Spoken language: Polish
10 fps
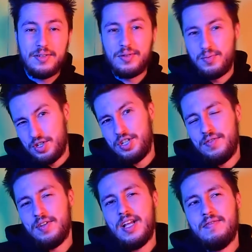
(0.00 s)
to może się
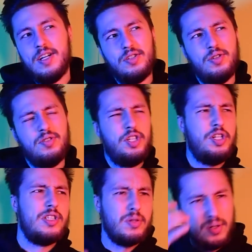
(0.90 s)
wydawać no
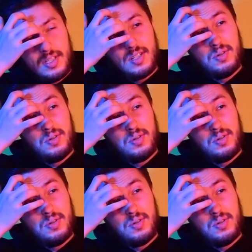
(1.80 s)
10 zł,